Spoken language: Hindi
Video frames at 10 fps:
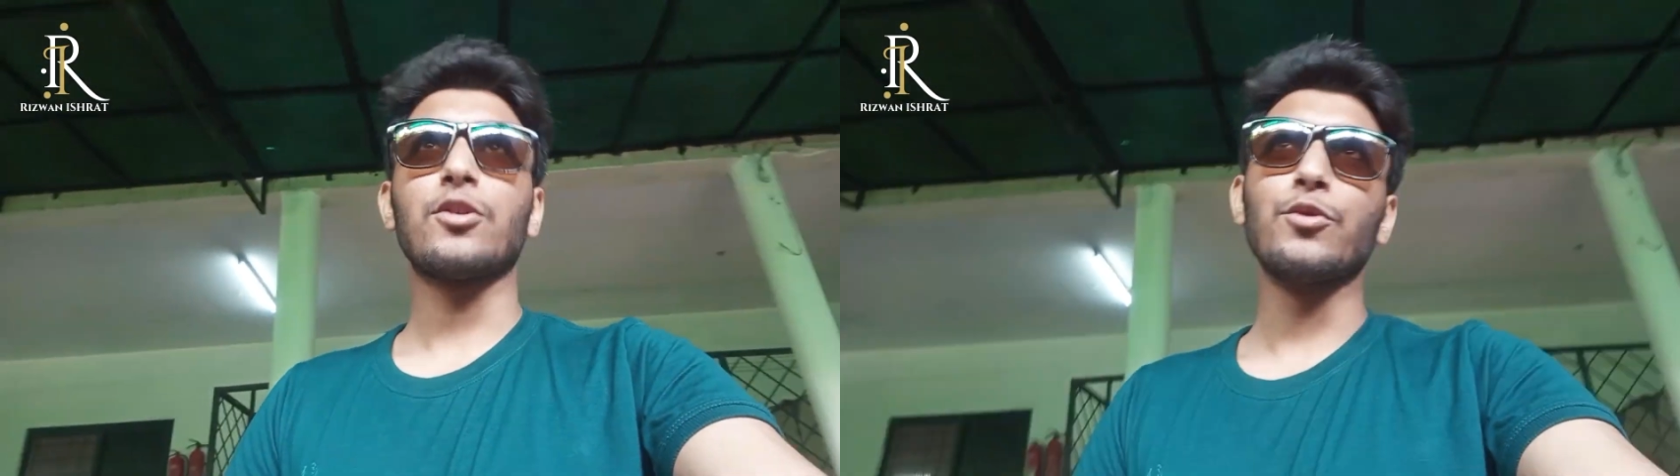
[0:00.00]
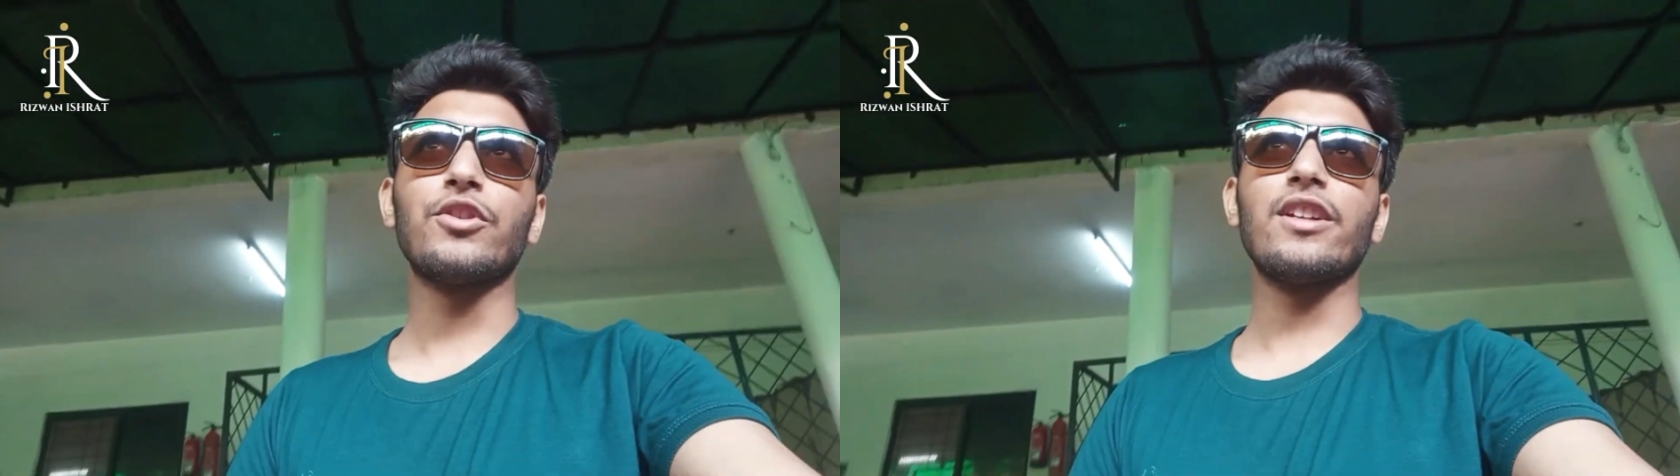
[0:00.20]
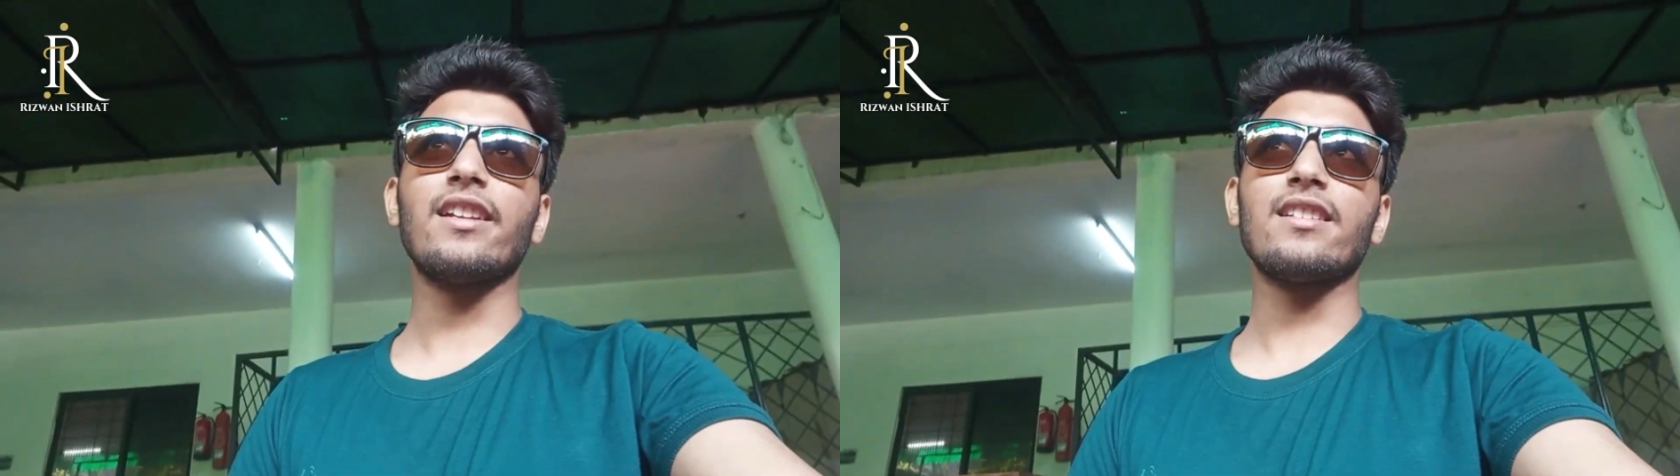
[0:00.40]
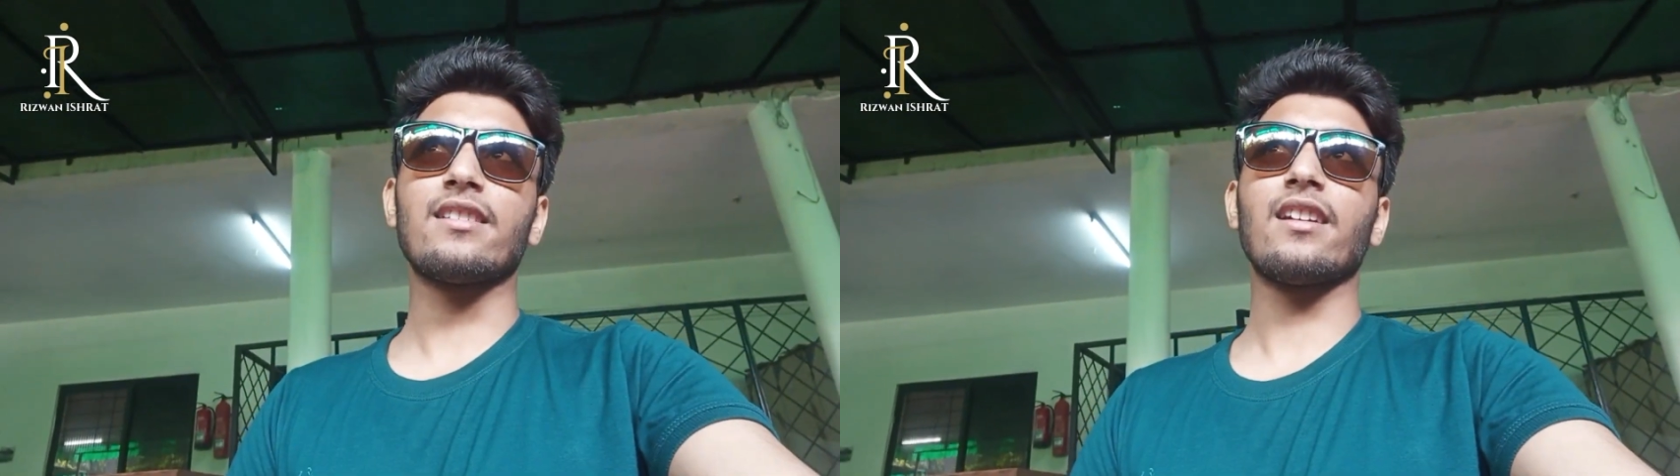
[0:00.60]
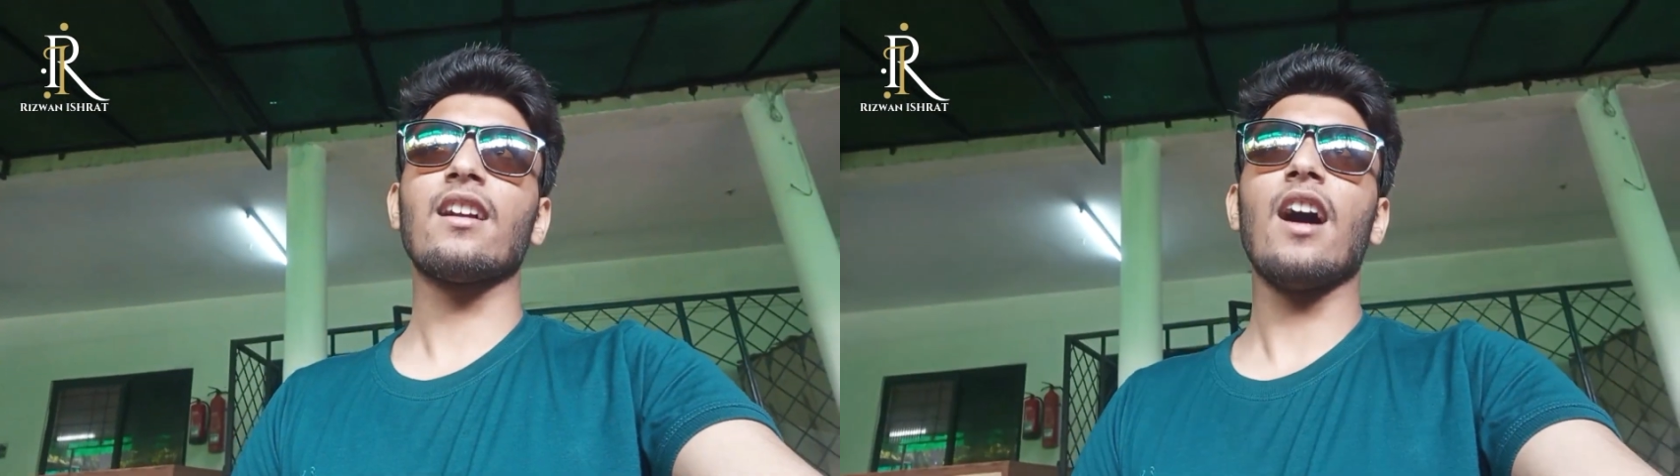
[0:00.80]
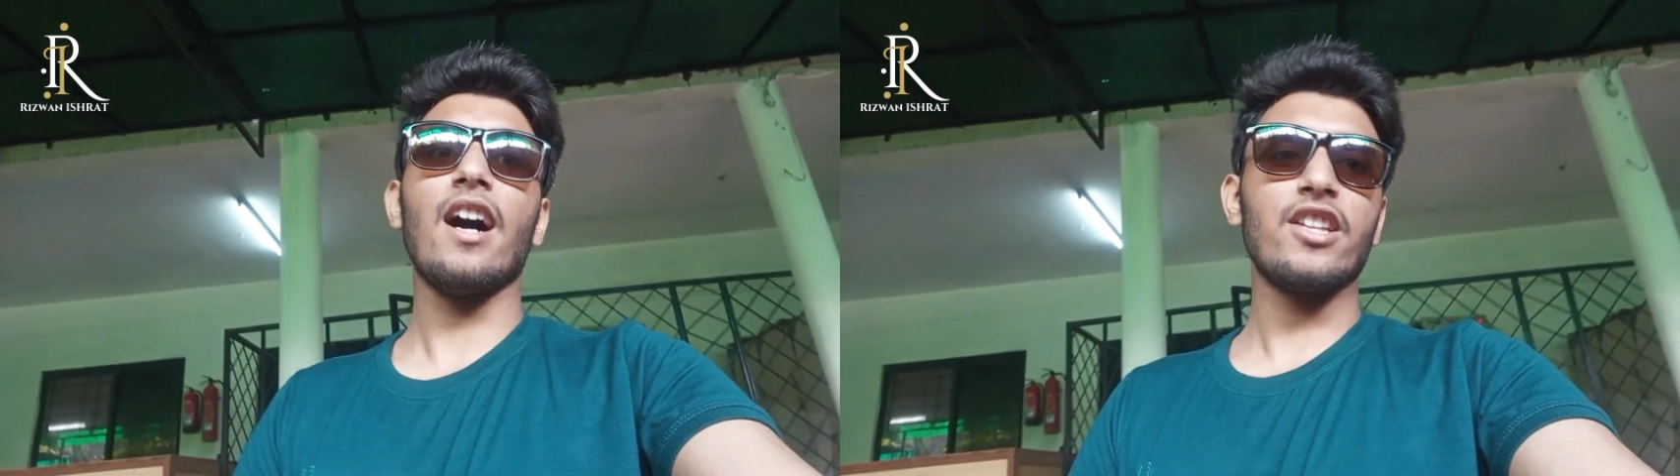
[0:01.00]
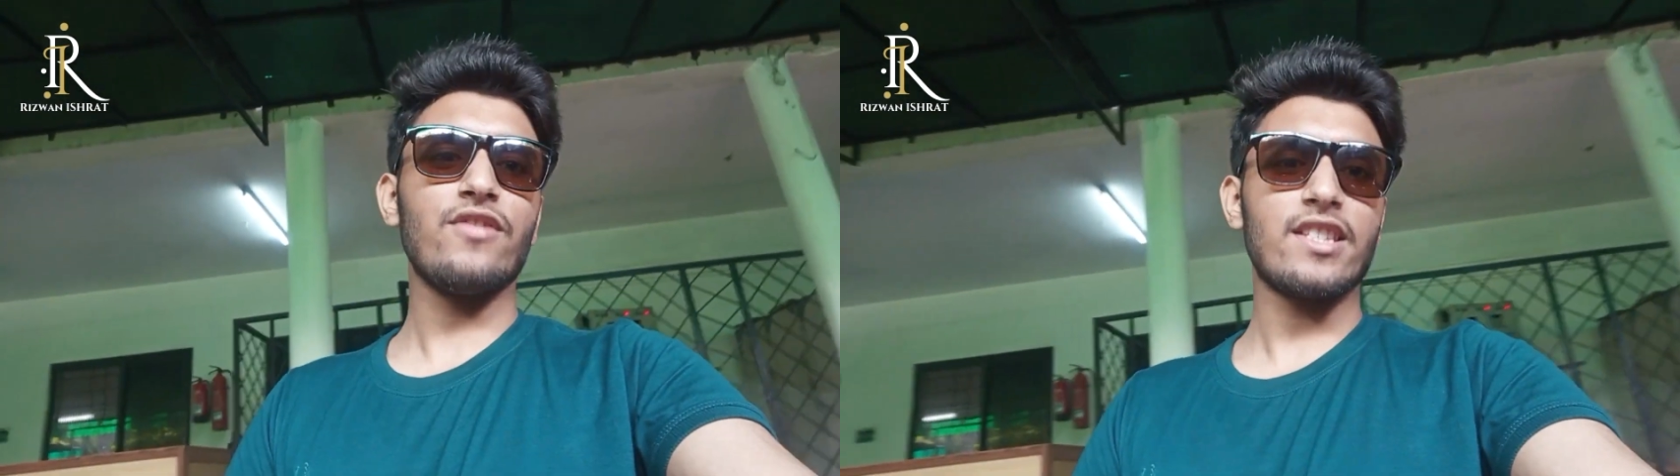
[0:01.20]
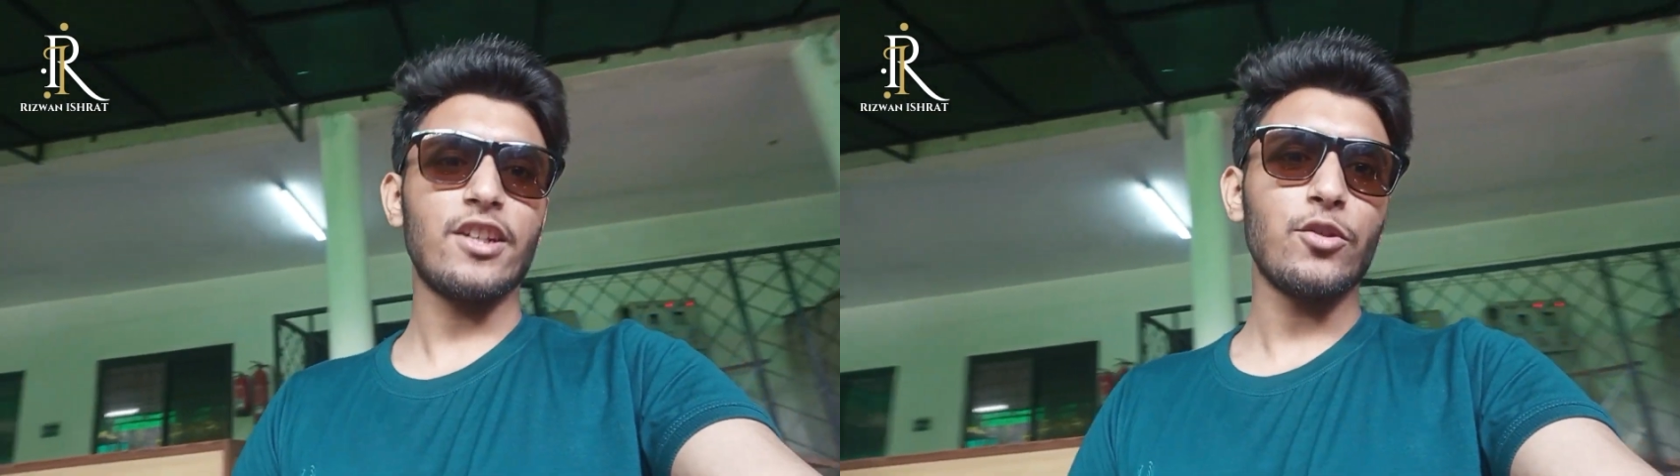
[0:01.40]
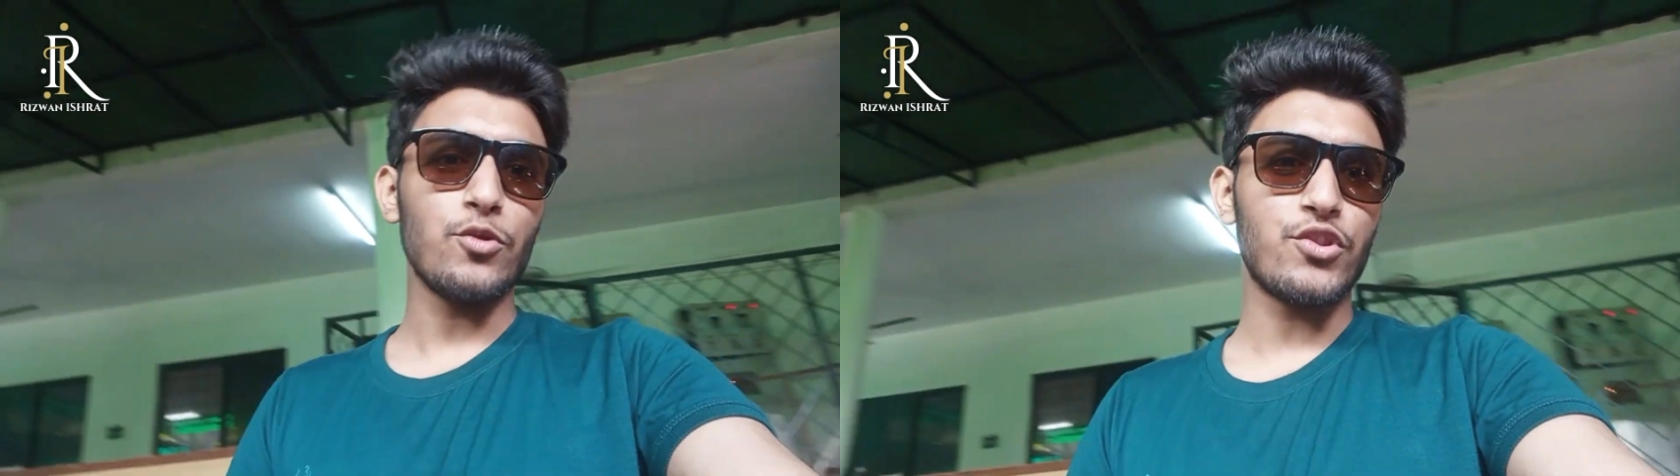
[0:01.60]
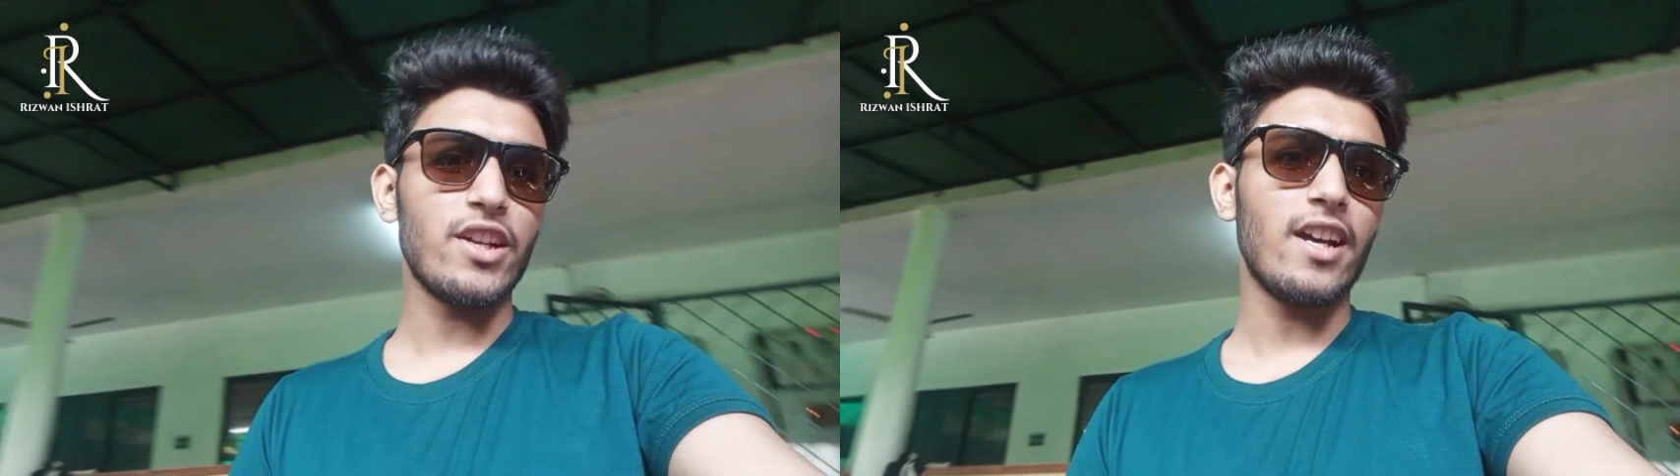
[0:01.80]
टू थ्री डेज़ तक आज वैसे
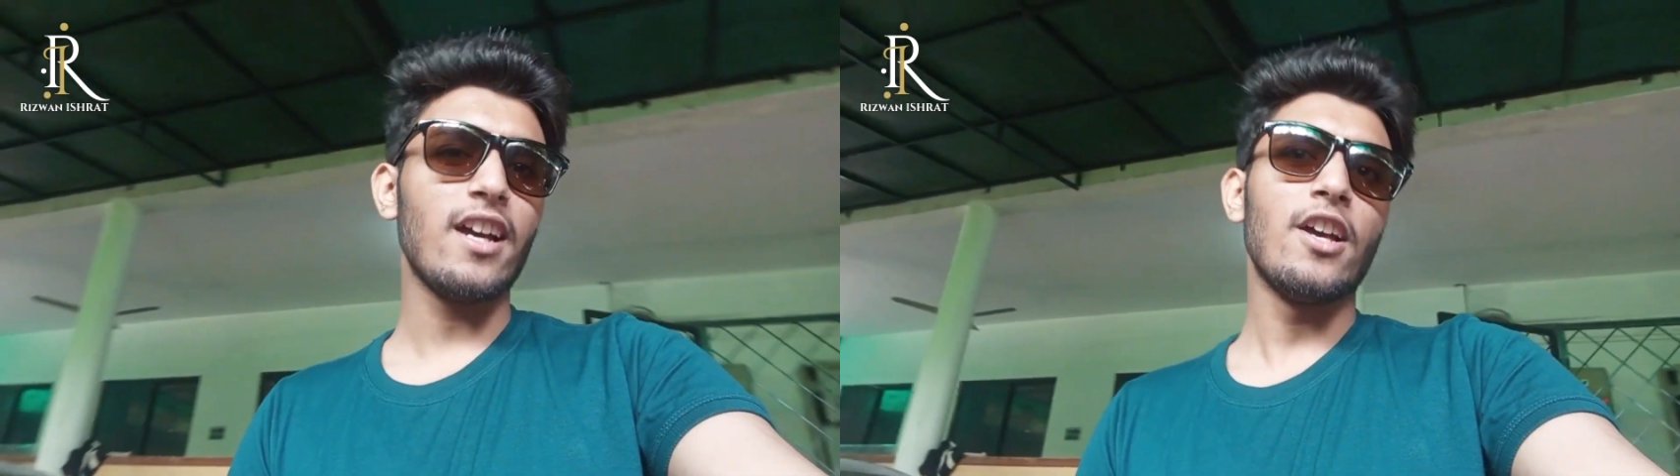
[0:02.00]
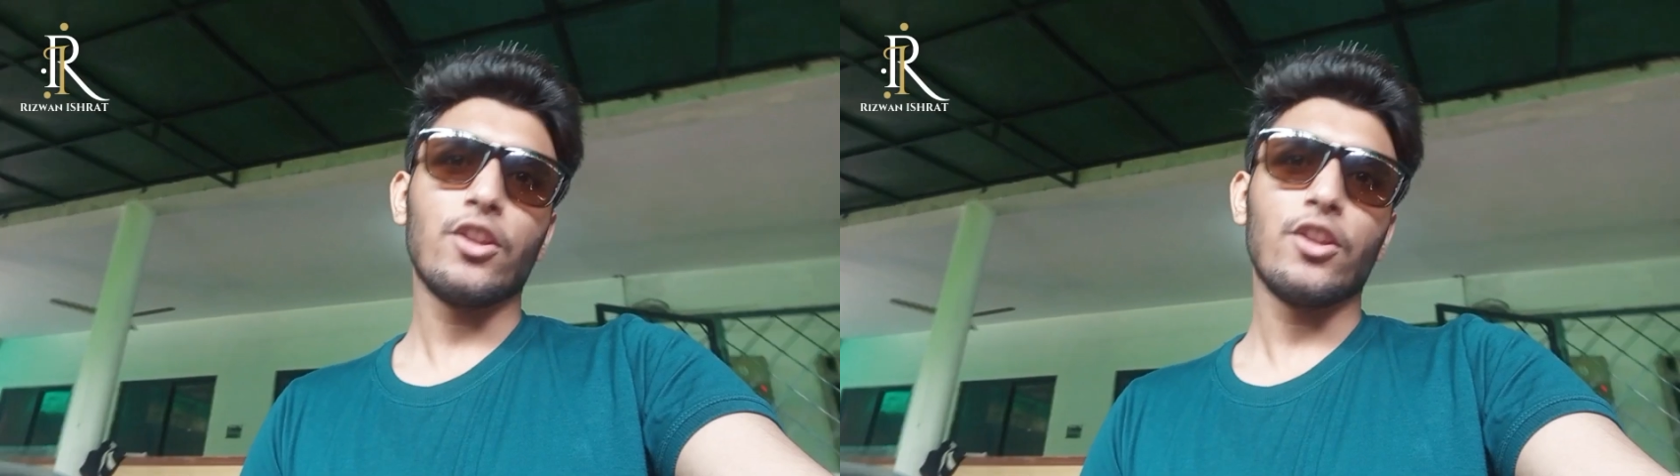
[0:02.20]
ट्यूसडे है